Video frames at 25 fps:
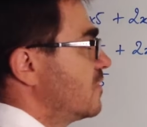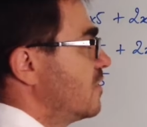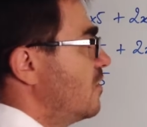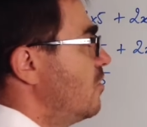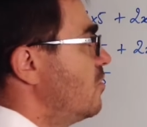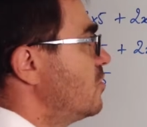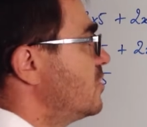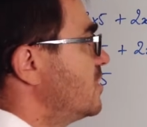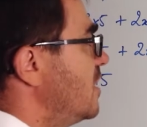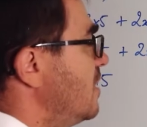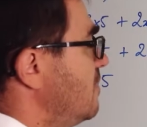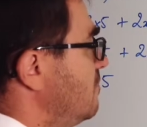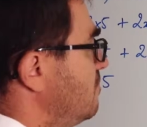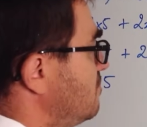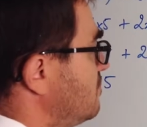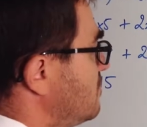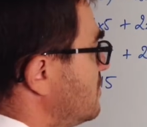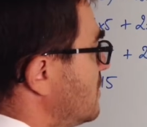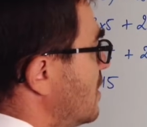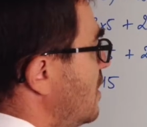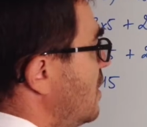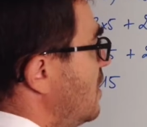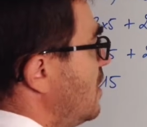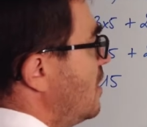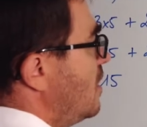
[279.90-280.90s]
OK.
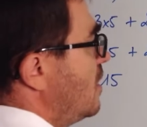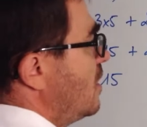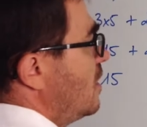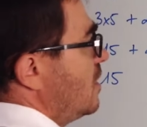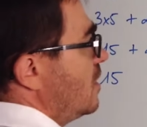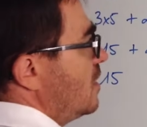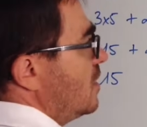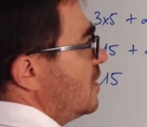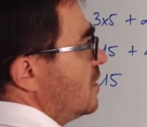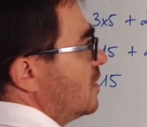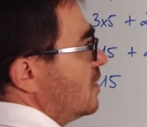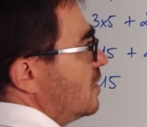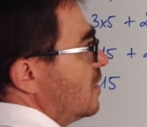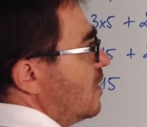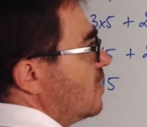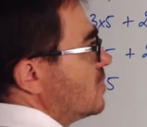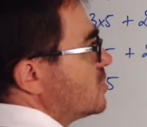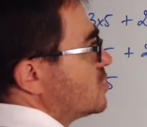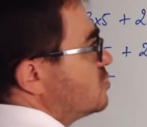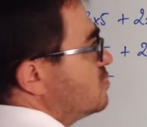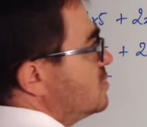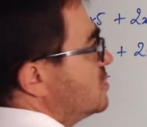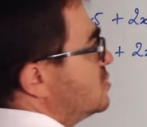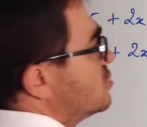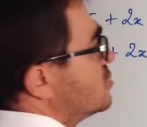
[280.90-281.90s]

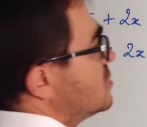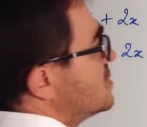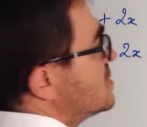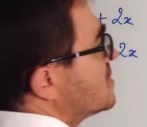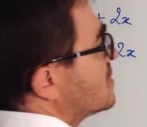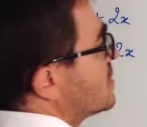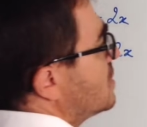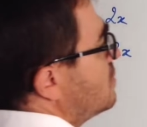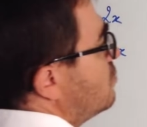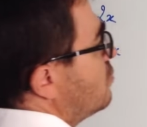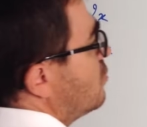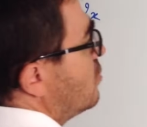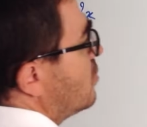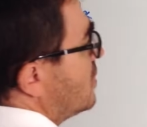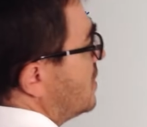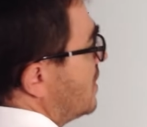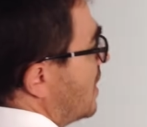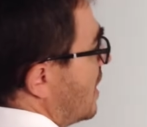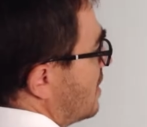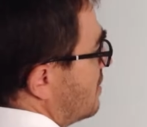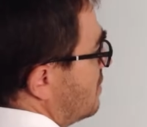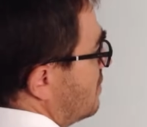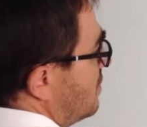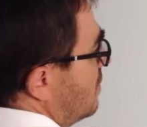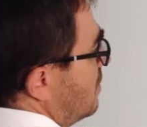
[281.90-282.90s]
Ensuite, je distribue le
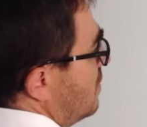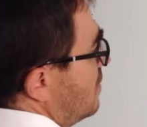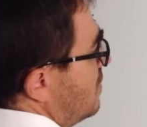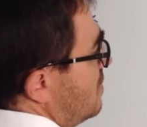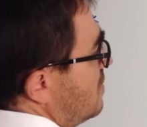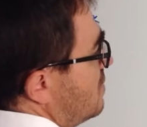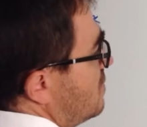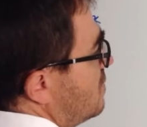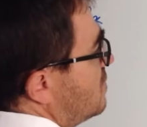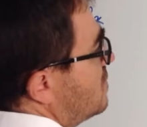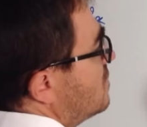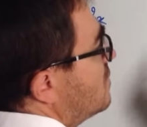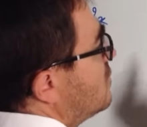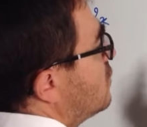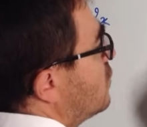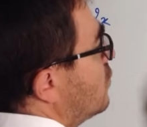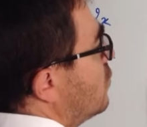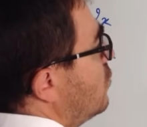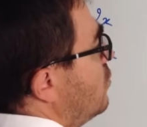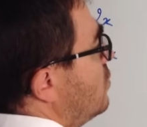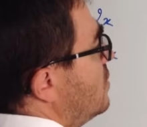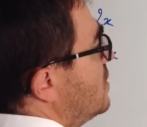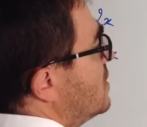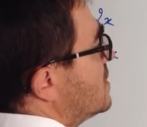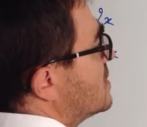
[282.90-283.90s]
4 ici sur
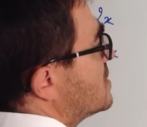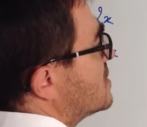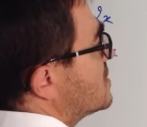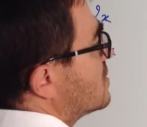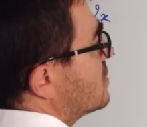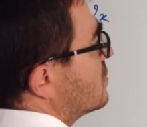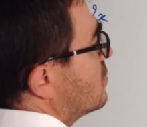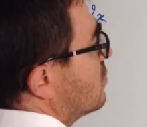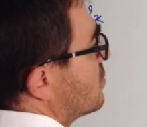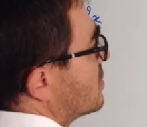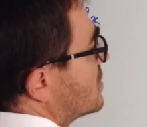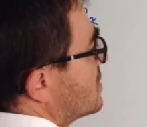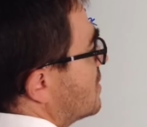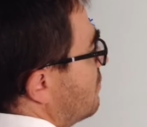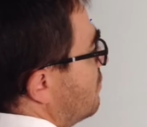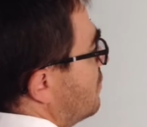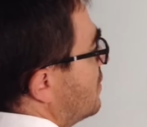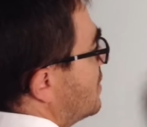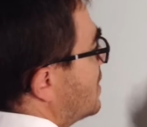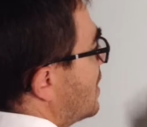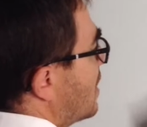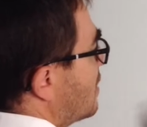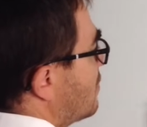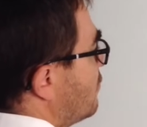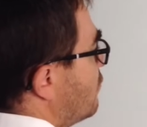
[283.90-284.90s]
le x, donc ça fait
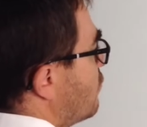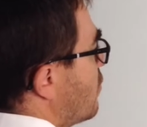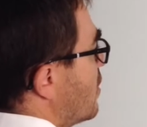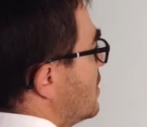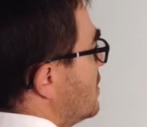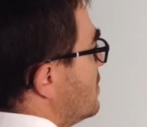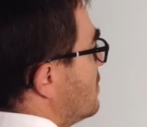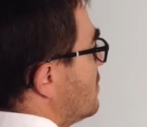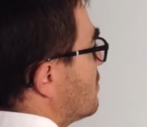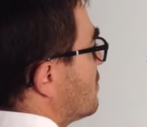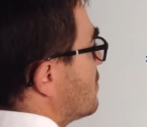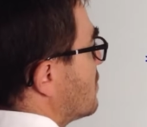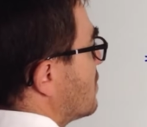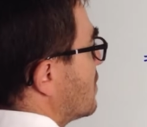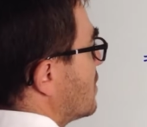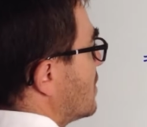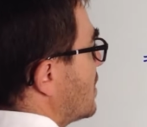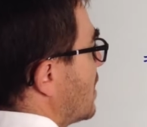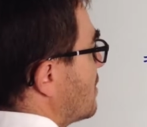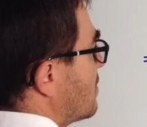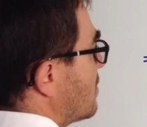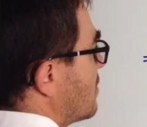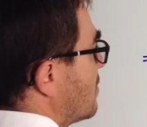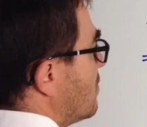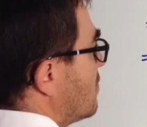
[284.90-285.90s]
4 fois x,
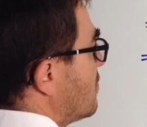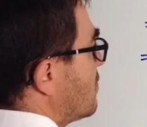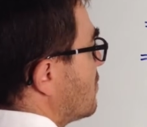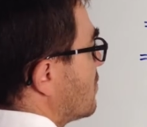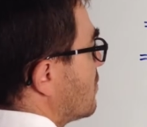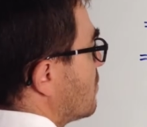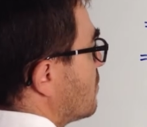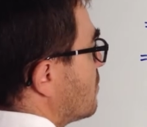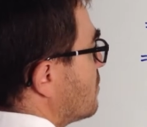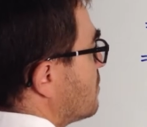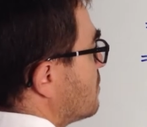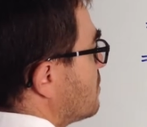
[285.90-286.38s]
4x.